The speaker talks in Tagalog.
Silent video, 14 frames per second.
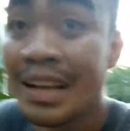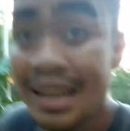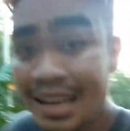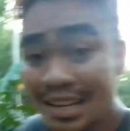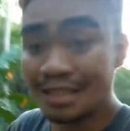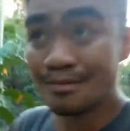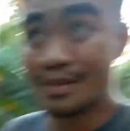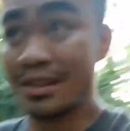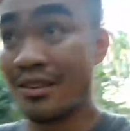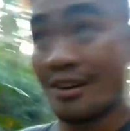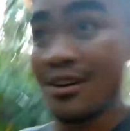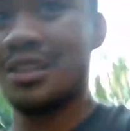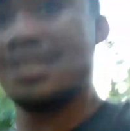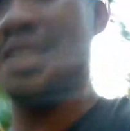It is
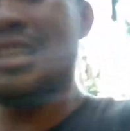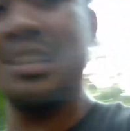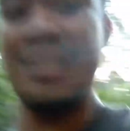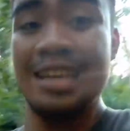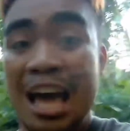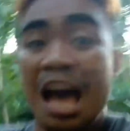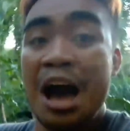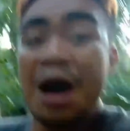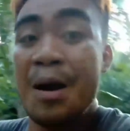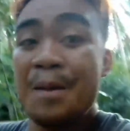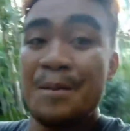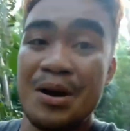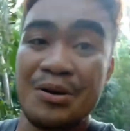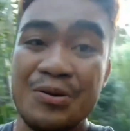because
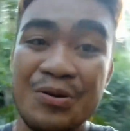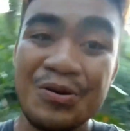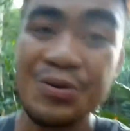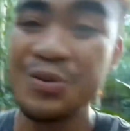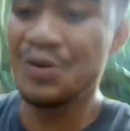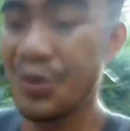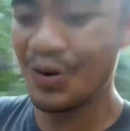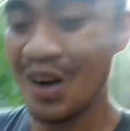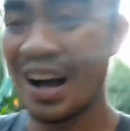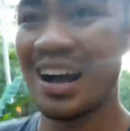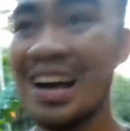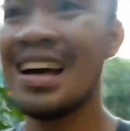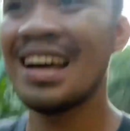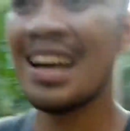
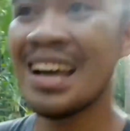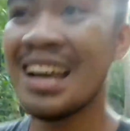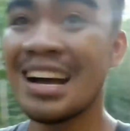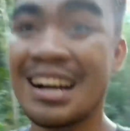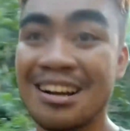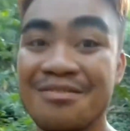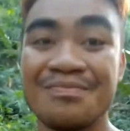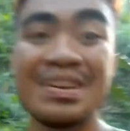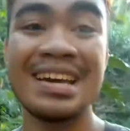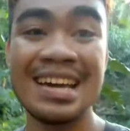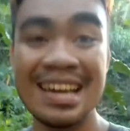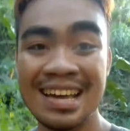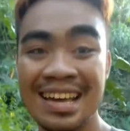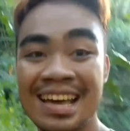manguha
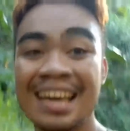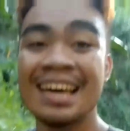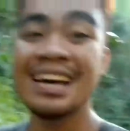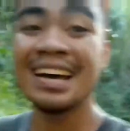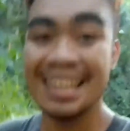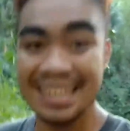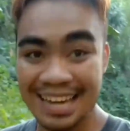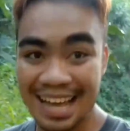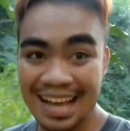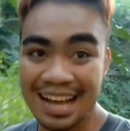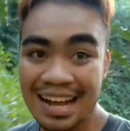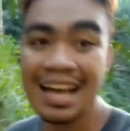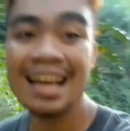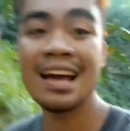kami
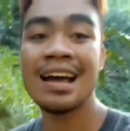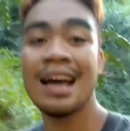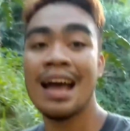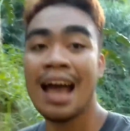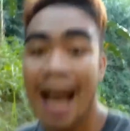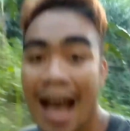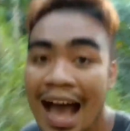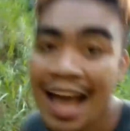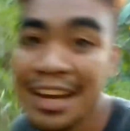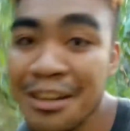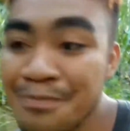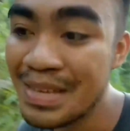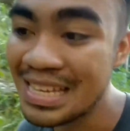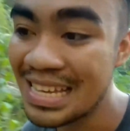ng
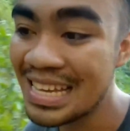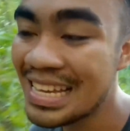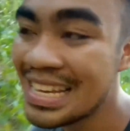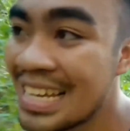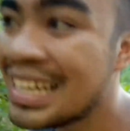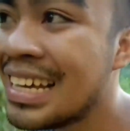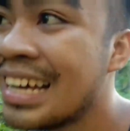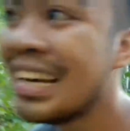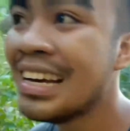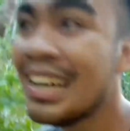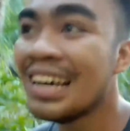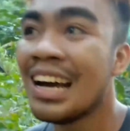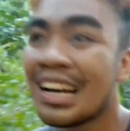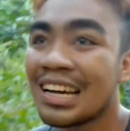honeybee
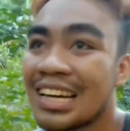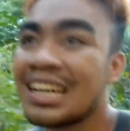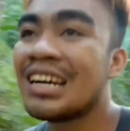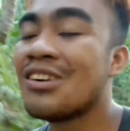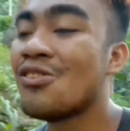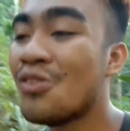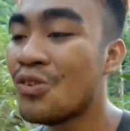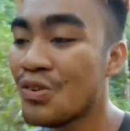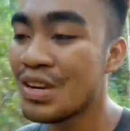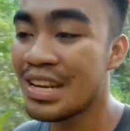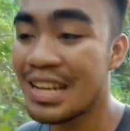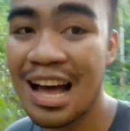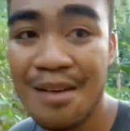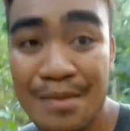
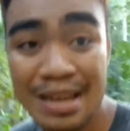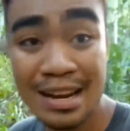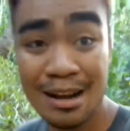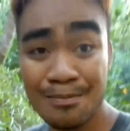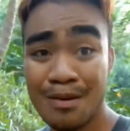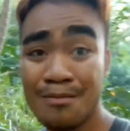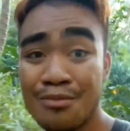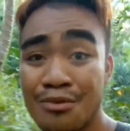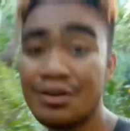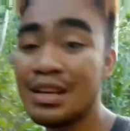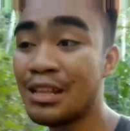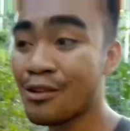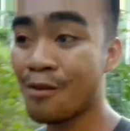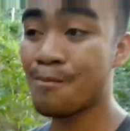kukunin namin ang
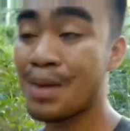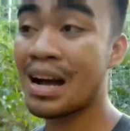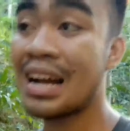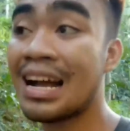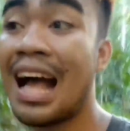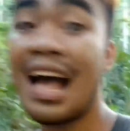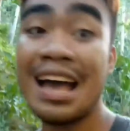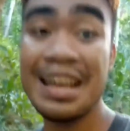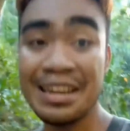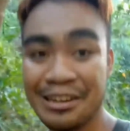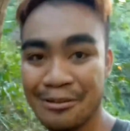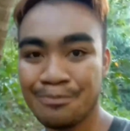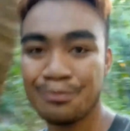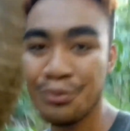paboritong
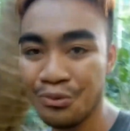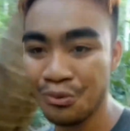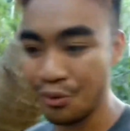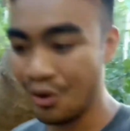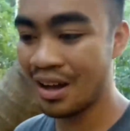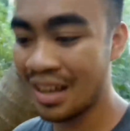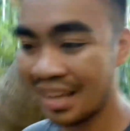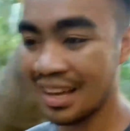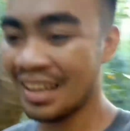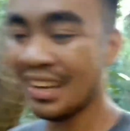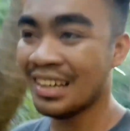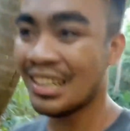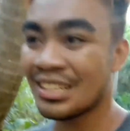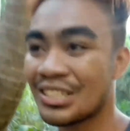pagkain ni Pooh.
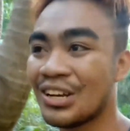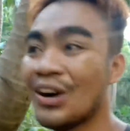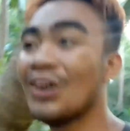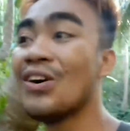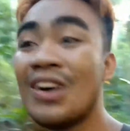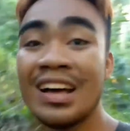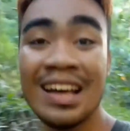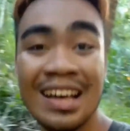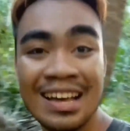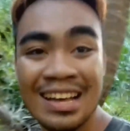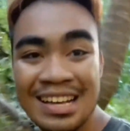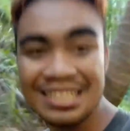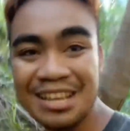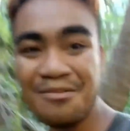So,
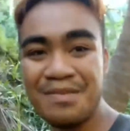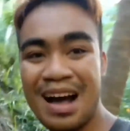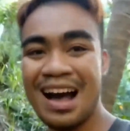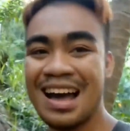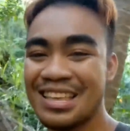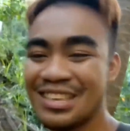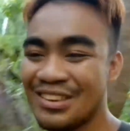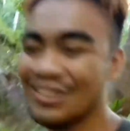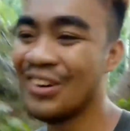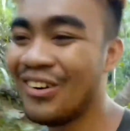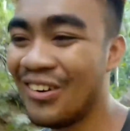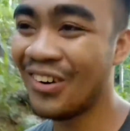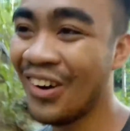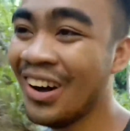samahan
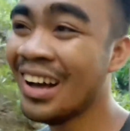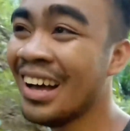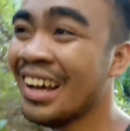niyo ko.